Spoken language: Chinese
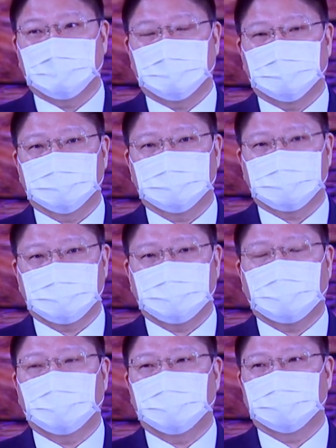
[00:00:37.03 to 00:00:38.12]
都进
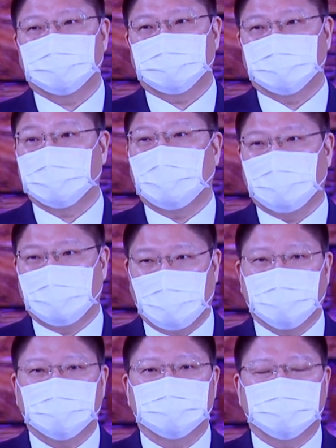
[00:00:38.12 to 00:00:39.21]
到佛堂来。